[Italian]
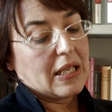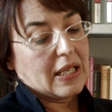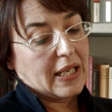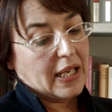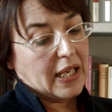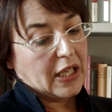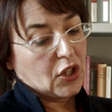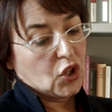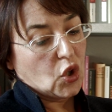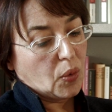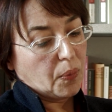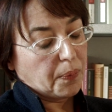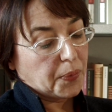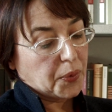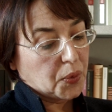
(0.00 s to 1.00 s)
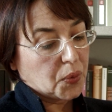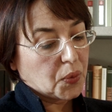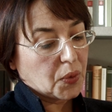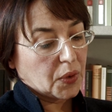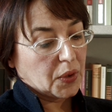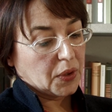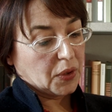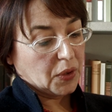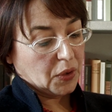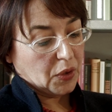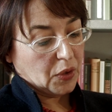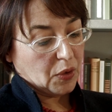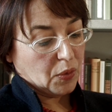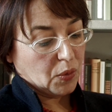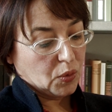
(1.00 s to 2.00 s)
eh, non più eh,
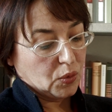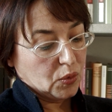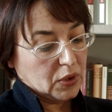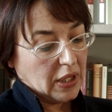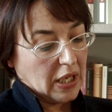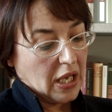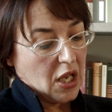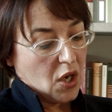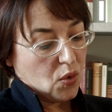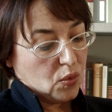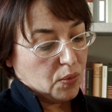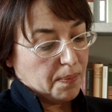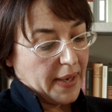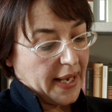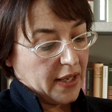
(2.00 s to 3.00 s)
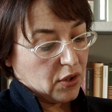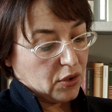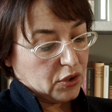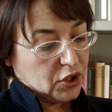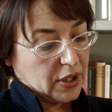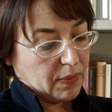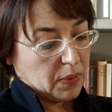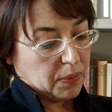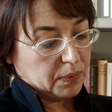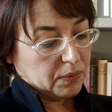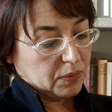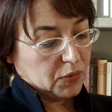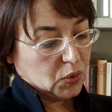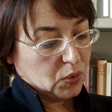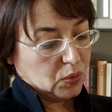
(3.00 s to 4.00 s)
un, un, mero, diciamo,
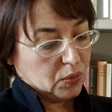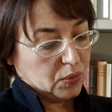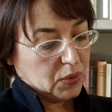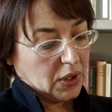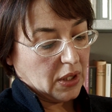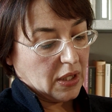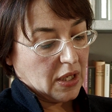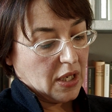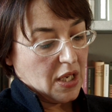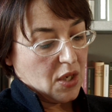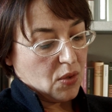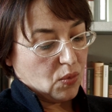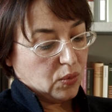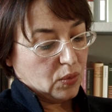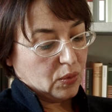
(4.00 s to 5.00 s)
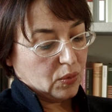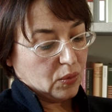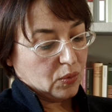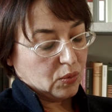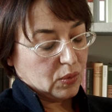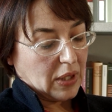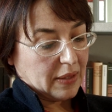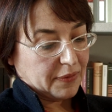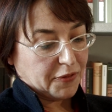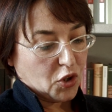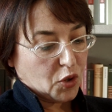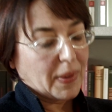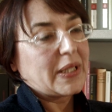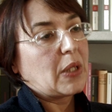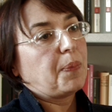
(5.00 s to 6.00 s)
un, una
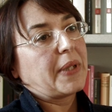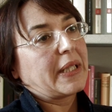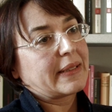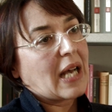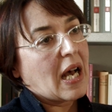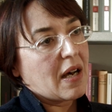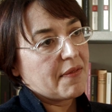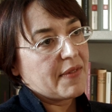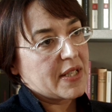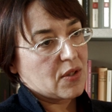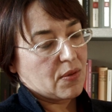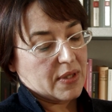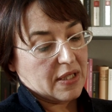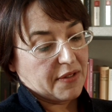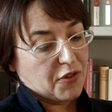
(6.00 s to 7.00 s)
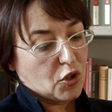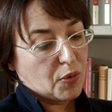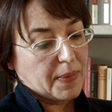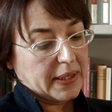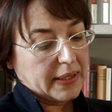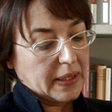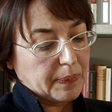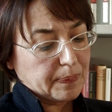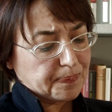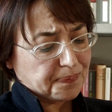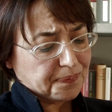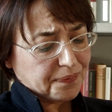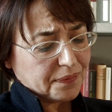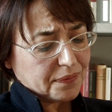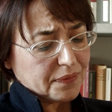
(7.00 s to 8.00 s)
forma di pietà verso queste forme di
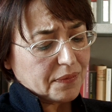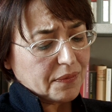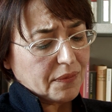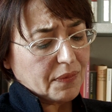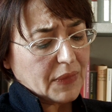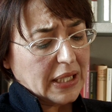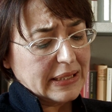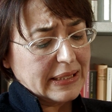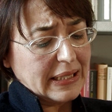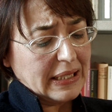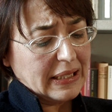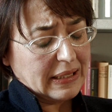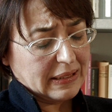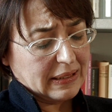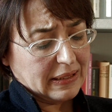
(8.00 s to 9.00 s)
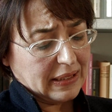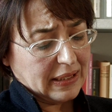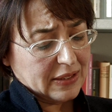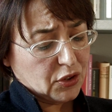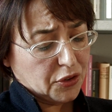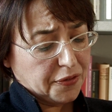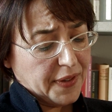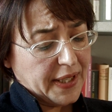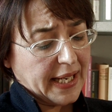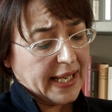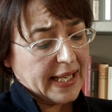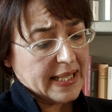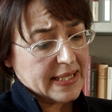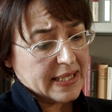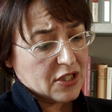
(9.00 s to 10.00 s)
di eh,
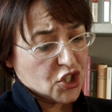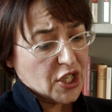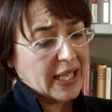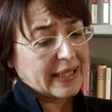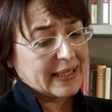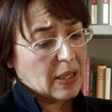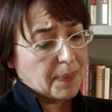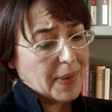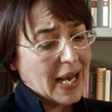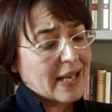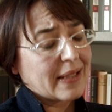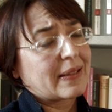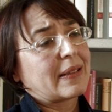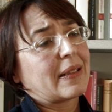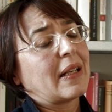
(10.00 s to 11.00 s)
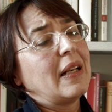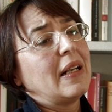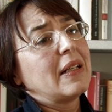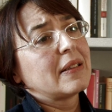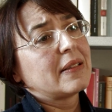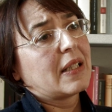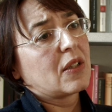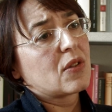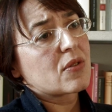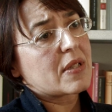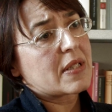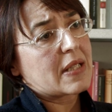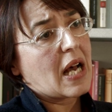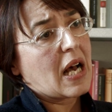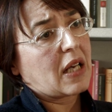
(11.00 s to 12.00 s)
sofferenza c'è da parte dello
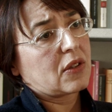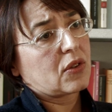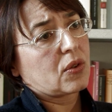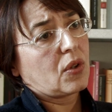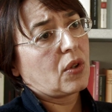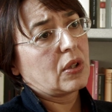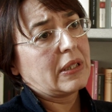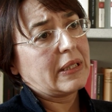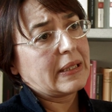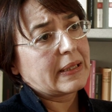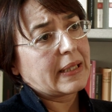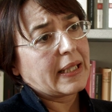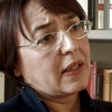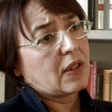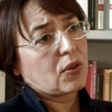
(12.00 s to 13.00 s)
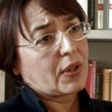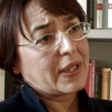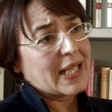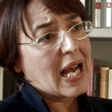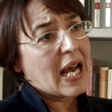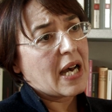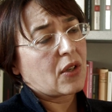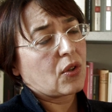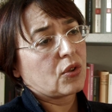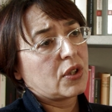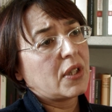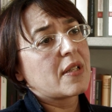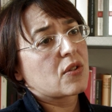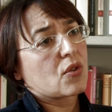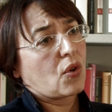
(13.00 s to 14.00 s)
Stato l'intento chiaro
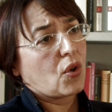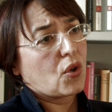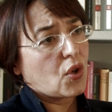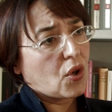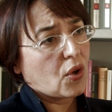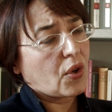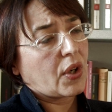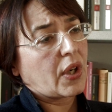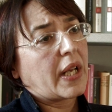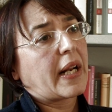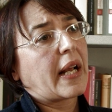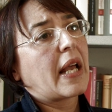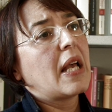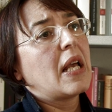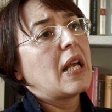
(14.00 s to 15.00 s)
di soccorrere